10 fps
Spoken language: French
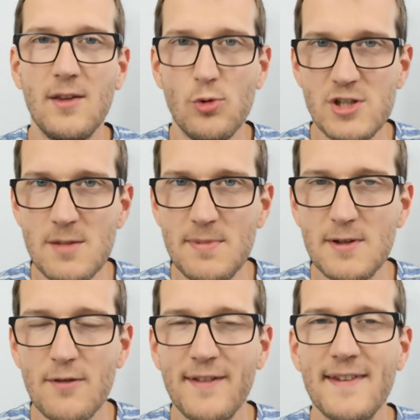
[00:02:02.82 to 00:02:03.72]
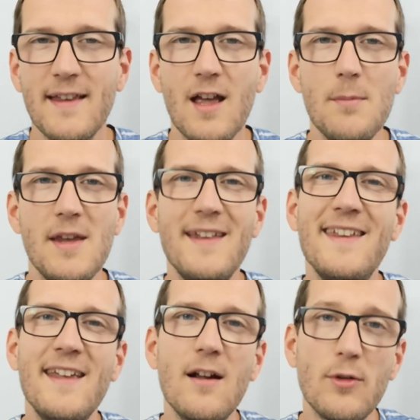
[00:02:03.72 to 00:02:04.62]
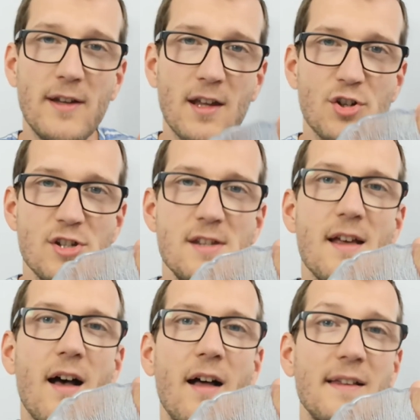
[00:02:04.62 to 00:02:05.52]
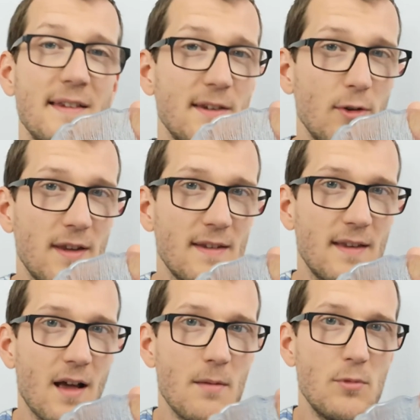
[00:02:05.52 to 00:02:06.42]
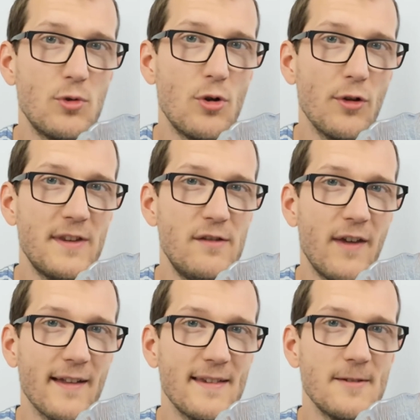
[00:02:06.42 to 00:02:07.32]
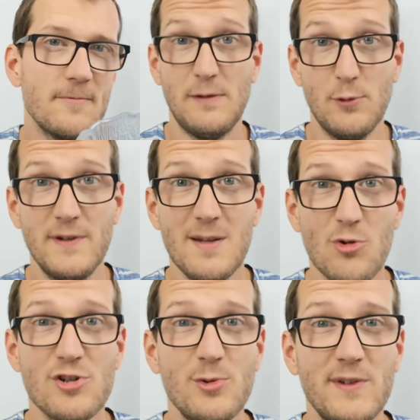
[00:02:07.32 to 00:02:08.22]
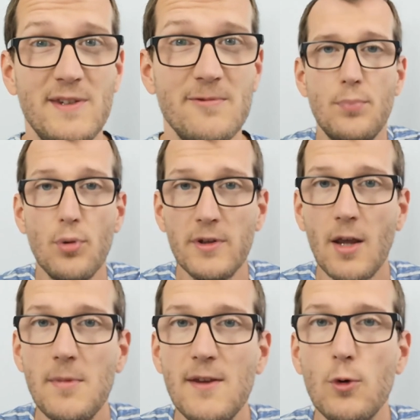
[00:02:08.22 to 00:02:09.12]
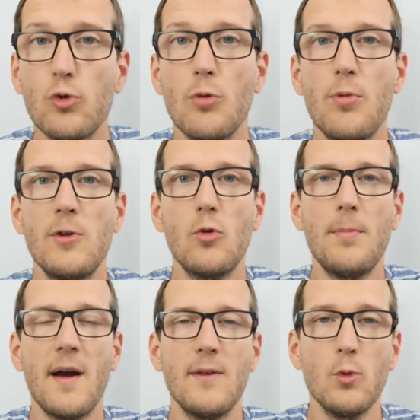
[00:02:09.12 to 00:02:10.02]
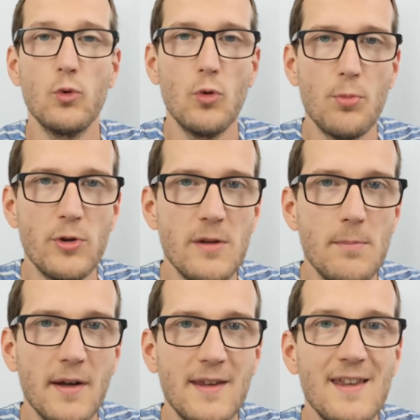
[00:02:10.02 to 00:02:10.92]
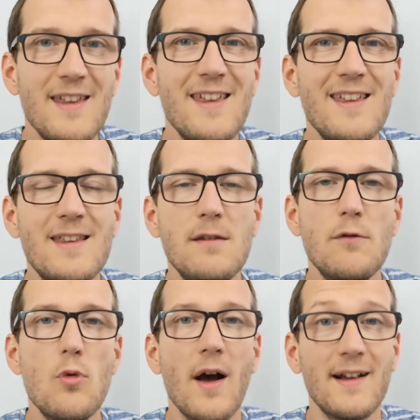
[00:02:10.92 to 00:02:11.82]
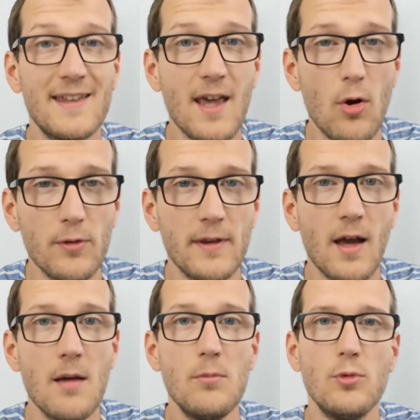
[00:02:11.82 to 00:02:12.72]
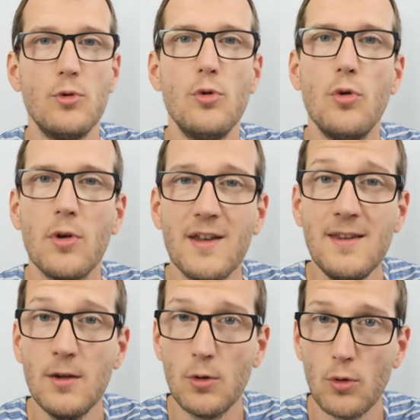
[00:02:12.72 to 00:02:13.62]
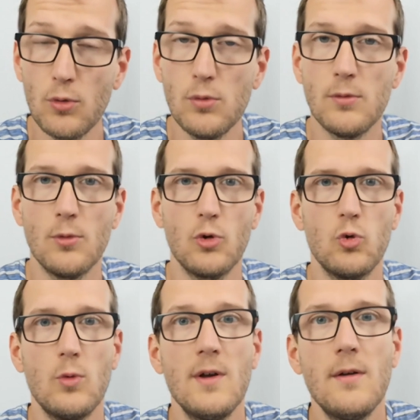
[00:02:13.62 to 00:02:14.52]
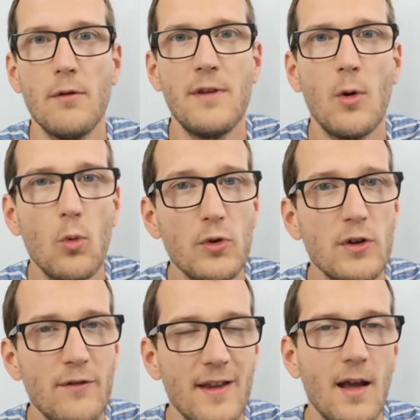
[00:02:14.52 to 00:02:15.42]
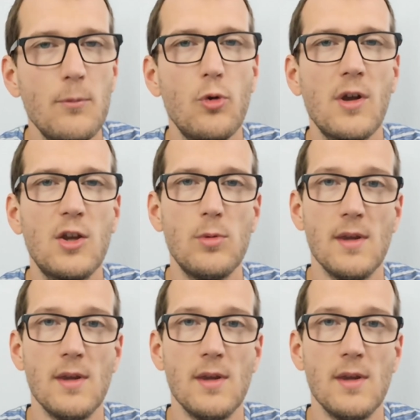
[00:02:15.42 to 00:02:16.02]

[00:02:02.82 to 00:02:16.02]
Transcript: de chips de 25 grammes est égal en énergie à 115 grammes de lentilles vertes. Il faut se les manger aussi. Pour terminer sur ce point de comparaison, ce petit paquet équivaut à 40 grammes de riz cru, donc soit environ 120 grammes de riz cuit.